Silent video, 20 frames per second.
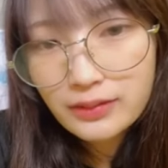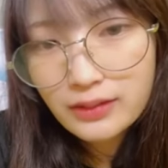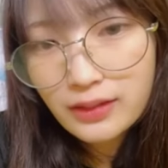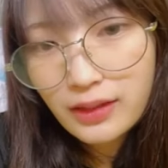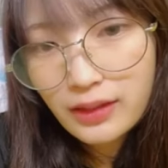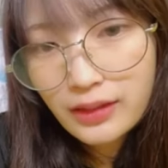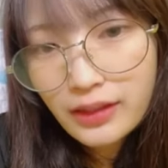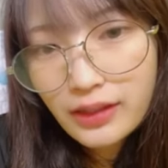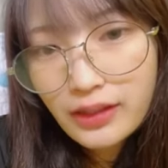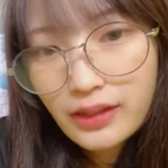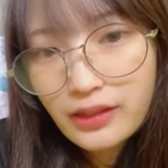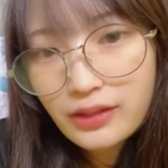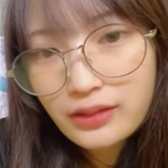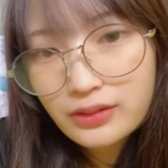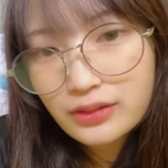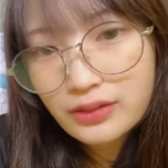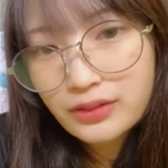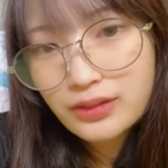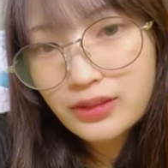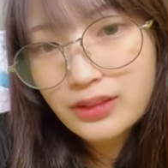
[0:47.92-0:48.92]

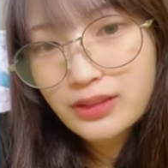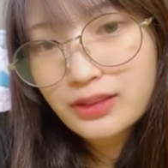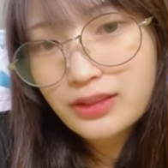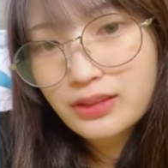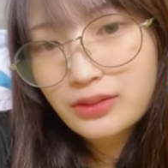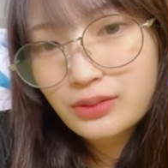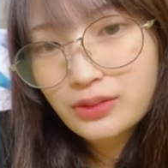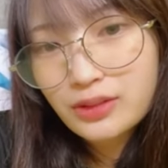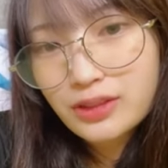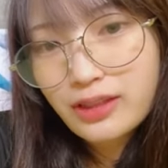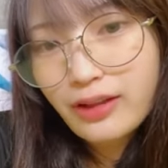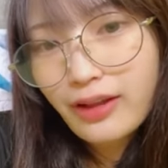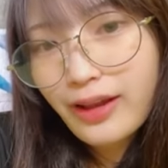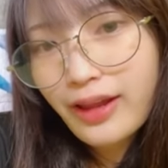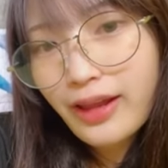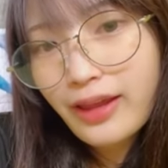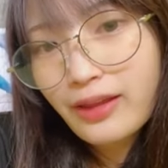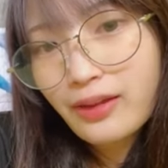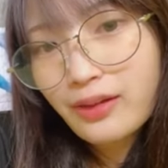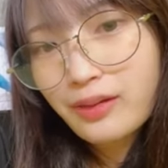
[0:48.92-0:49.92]
カリケアクの神殿お疲
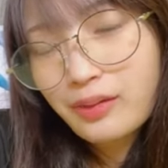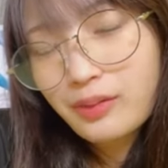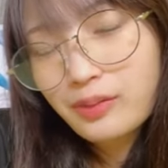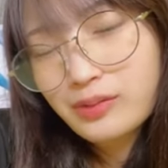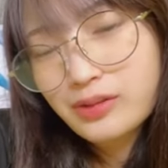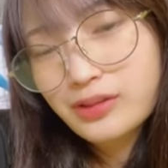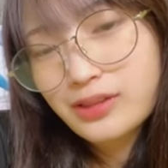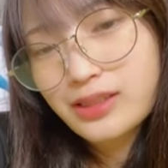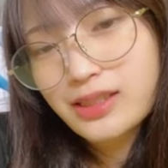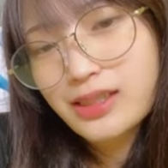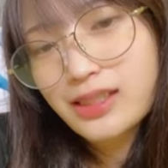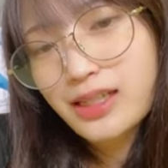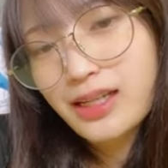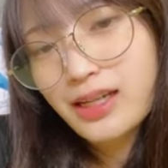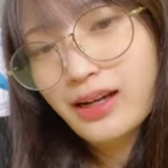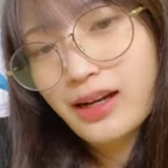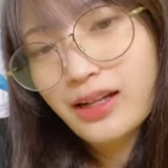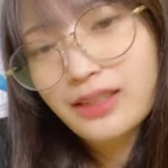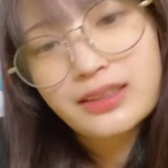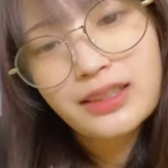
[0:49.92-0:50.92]
れお疲れ
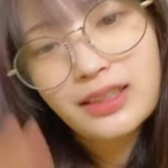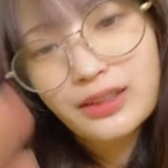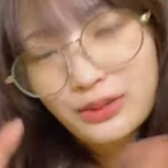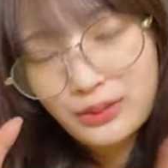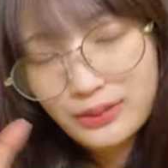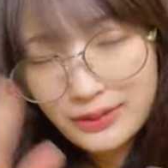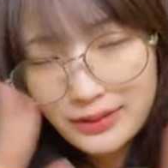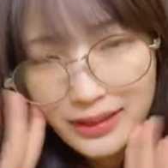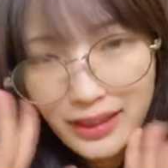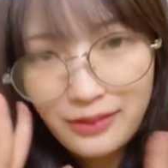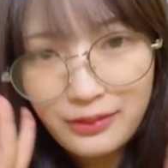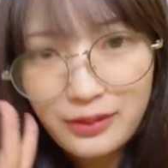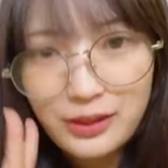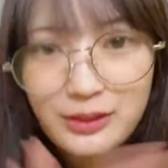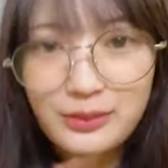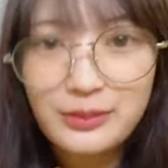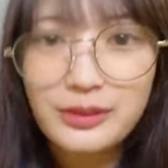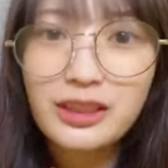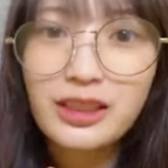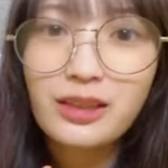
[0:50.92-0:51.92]
ありがとうございま
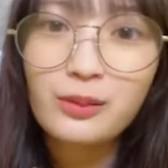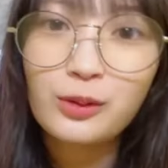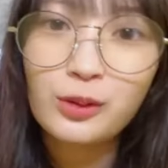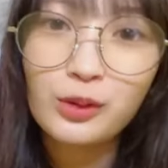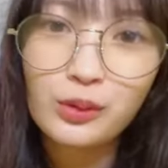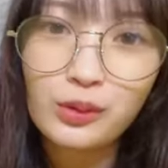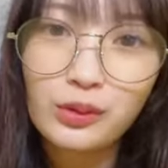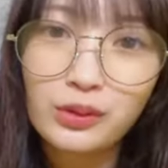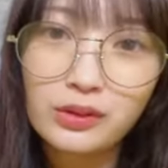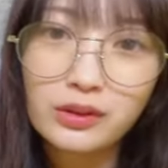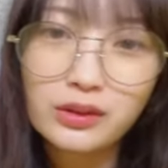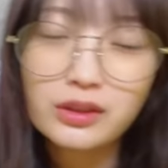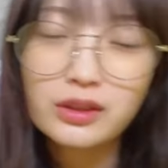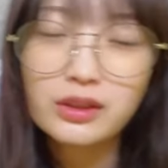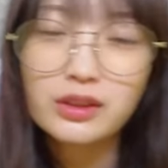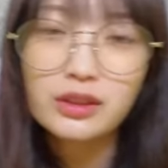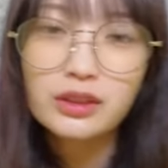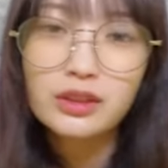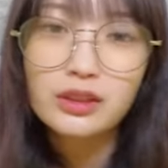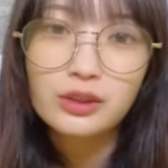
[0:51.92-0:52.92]
すみんなも今日
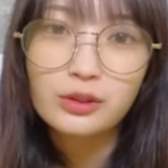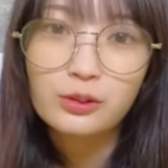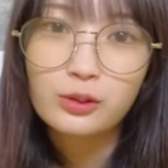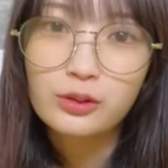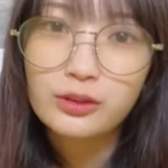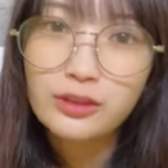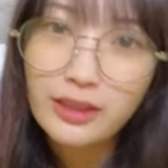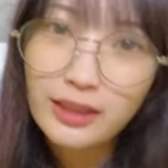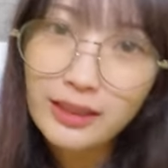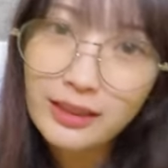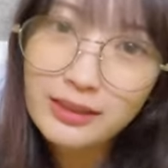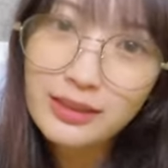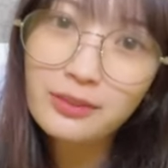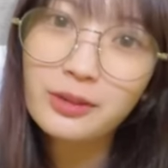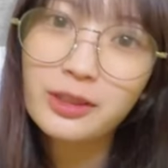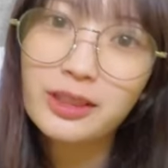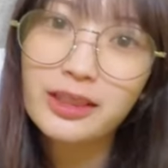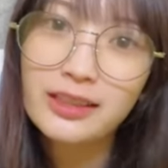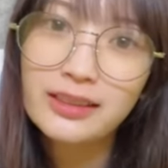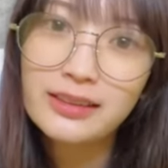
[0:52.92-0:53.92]
お疲れ
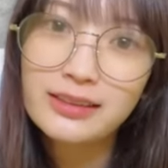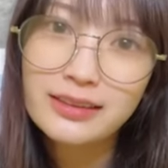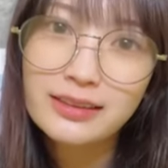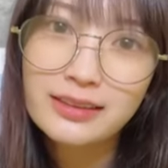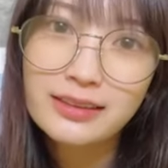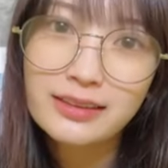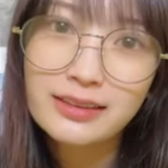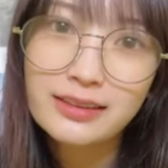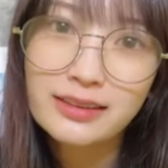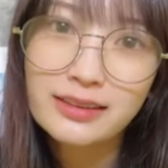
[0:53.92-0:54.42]
様です